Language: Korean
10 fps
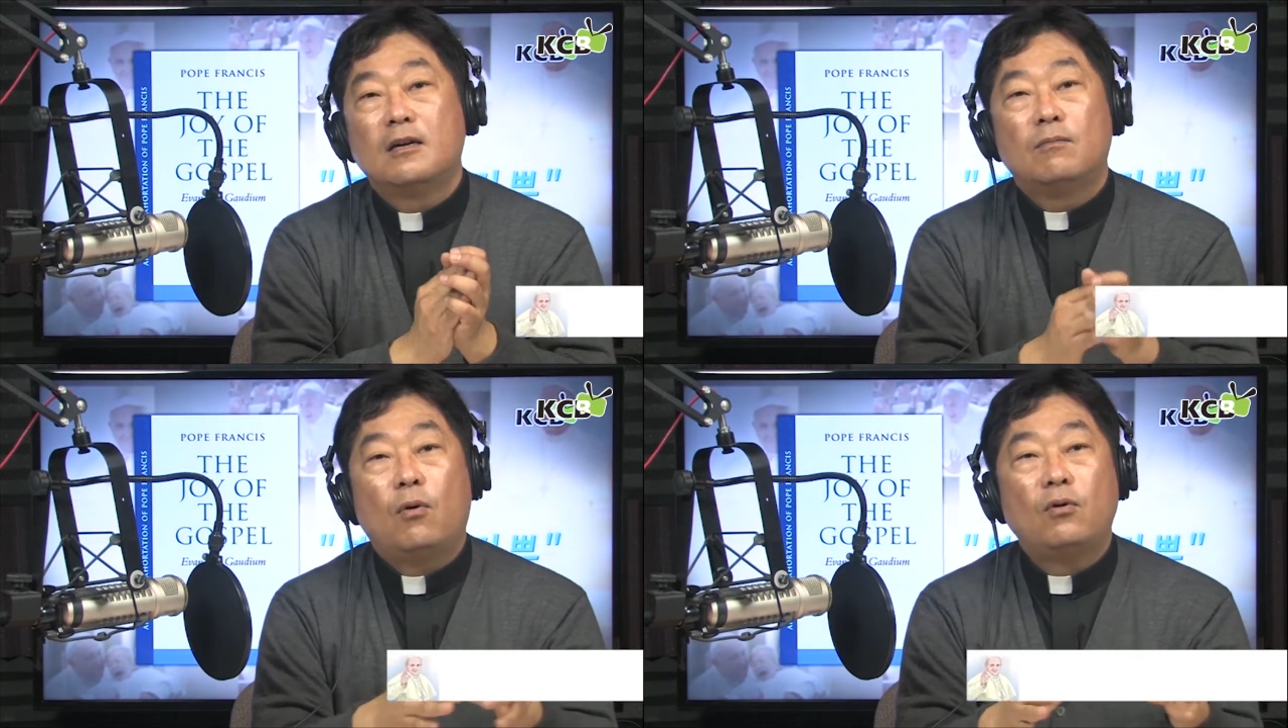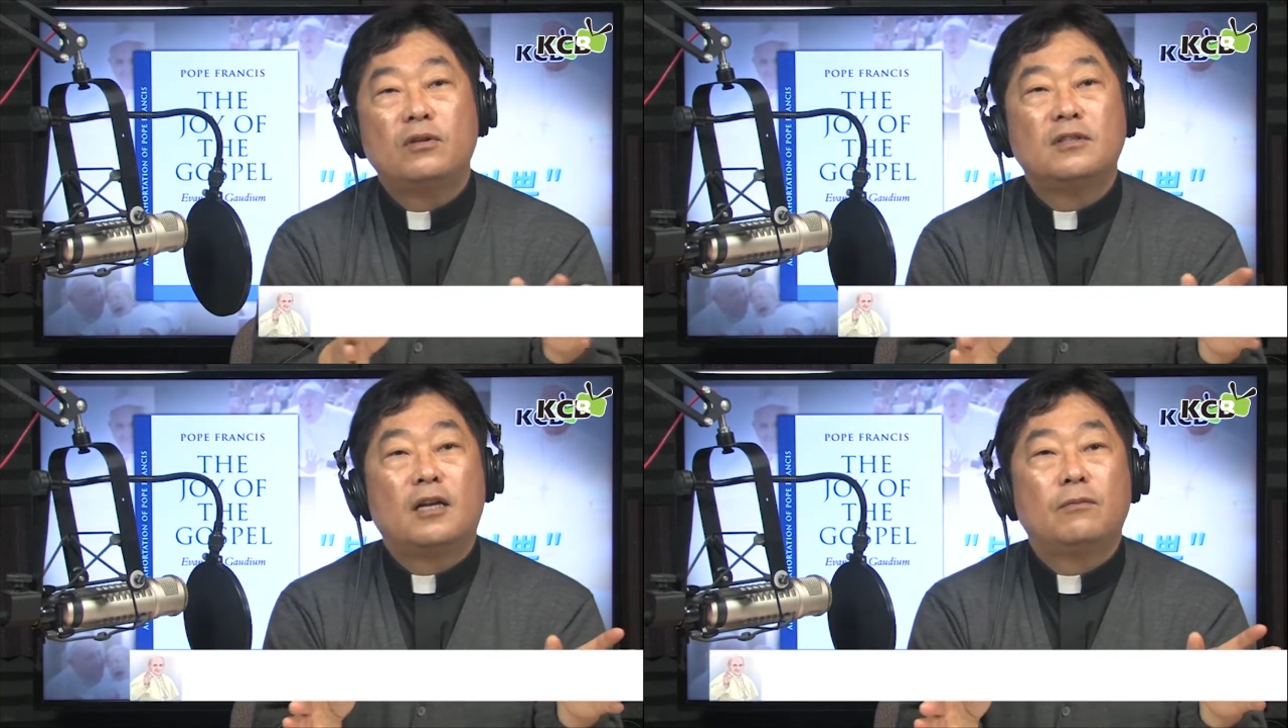
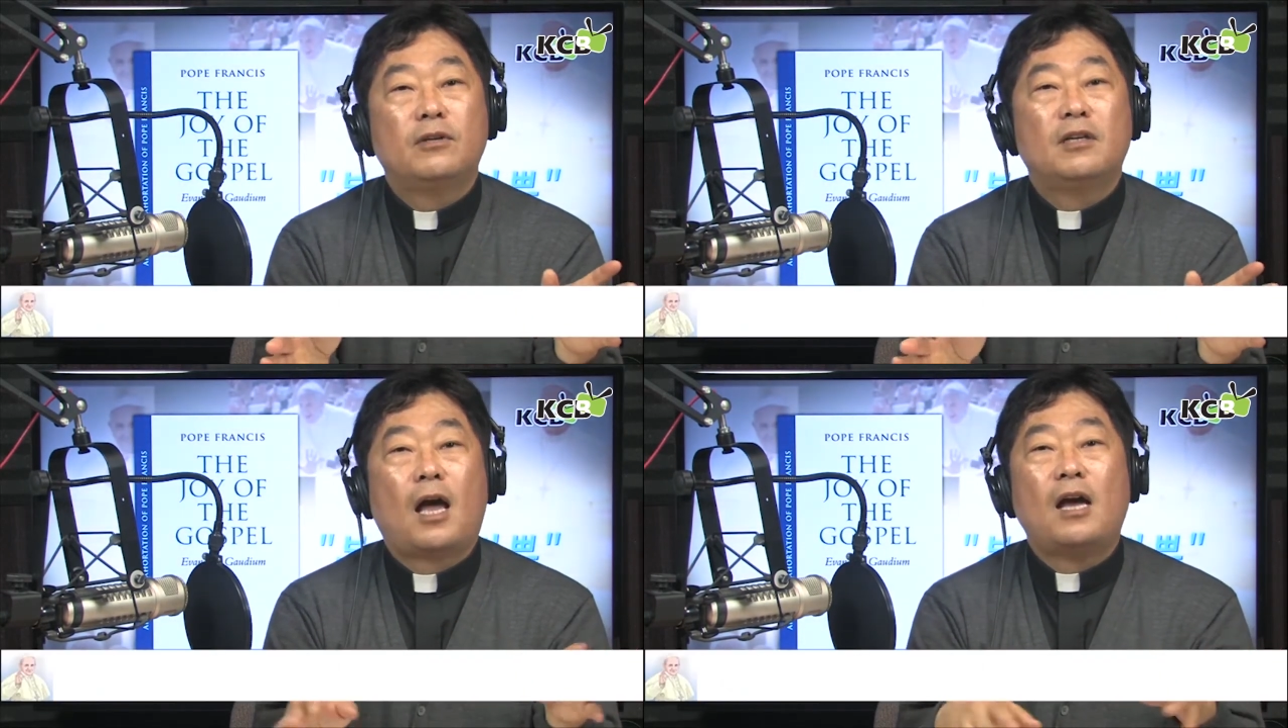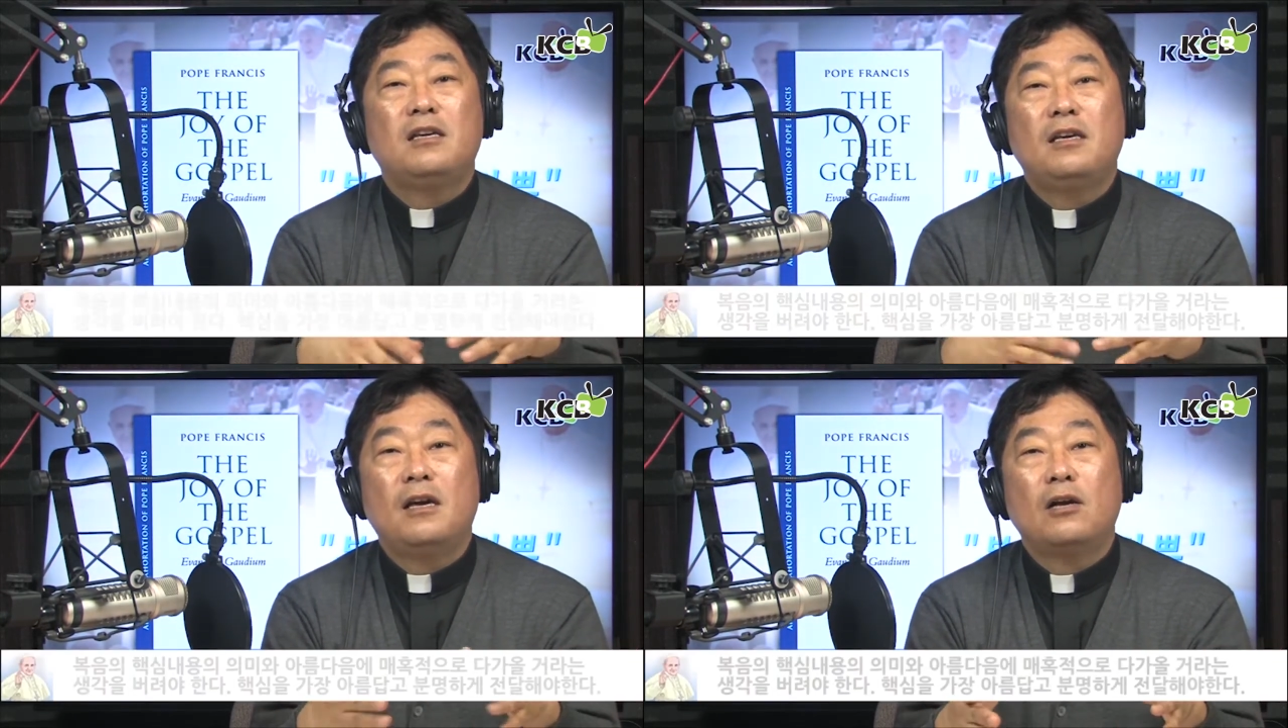모든 사람들이 다
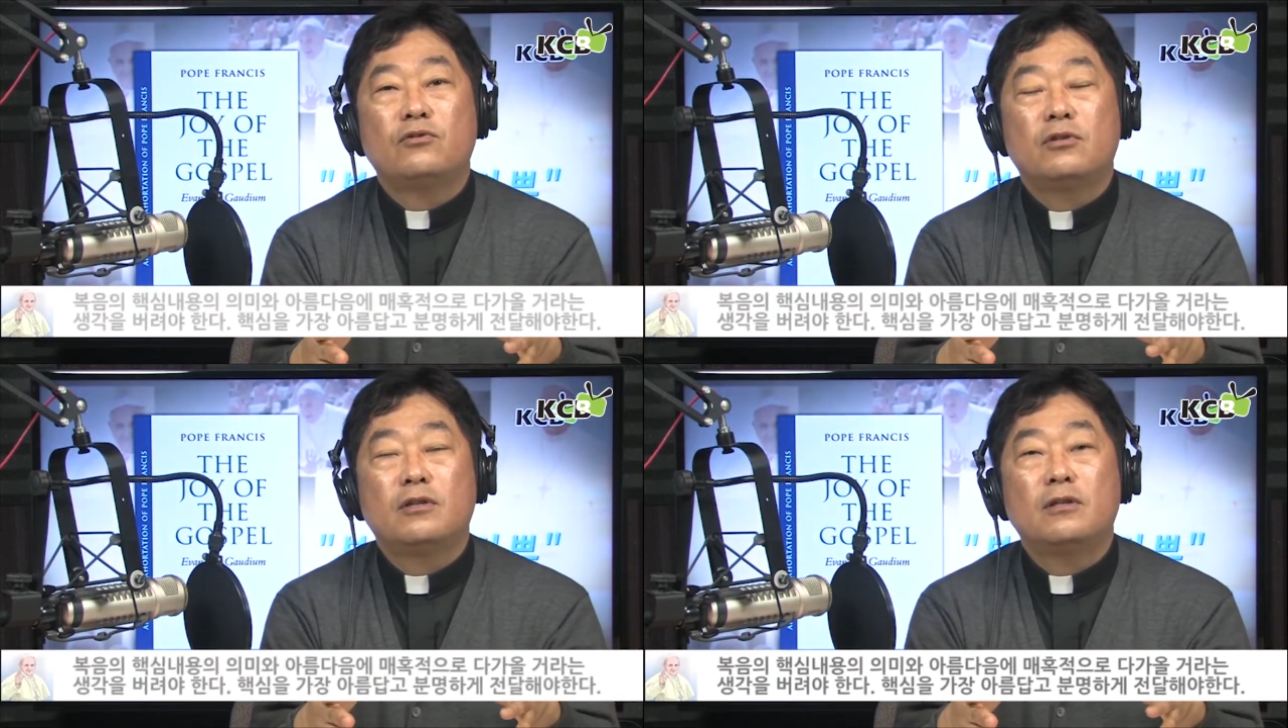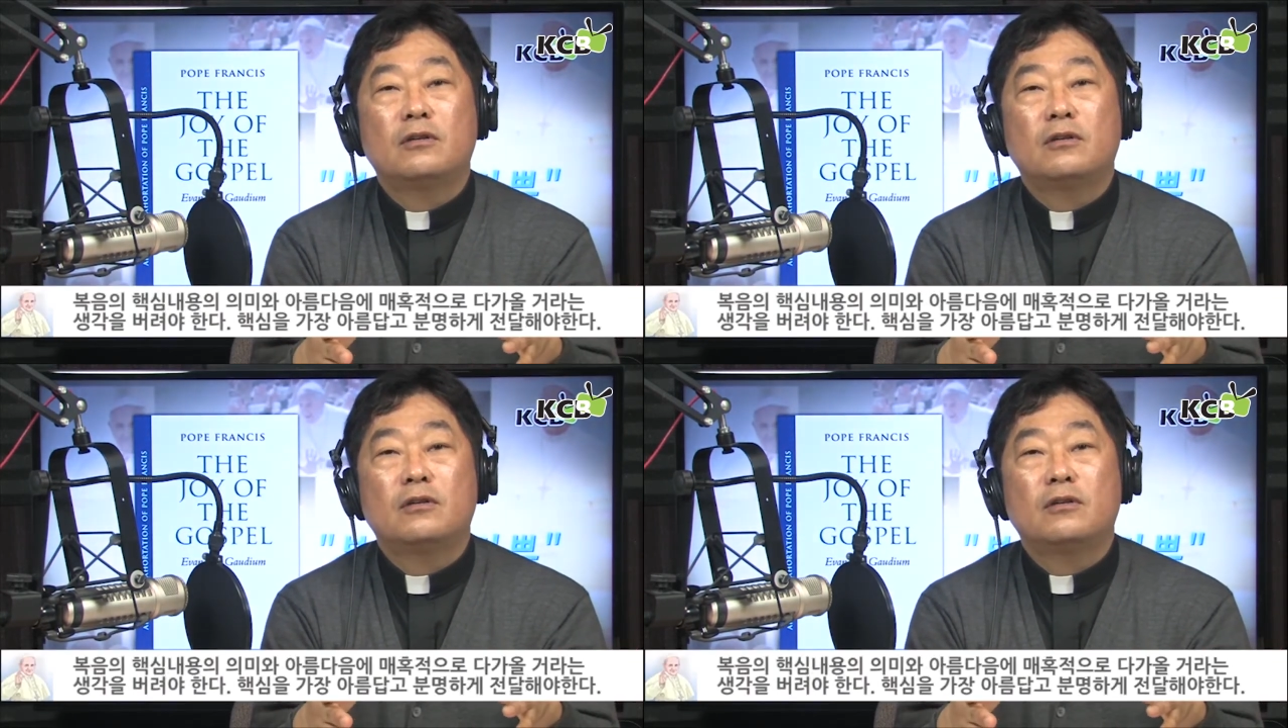이해할 수 있는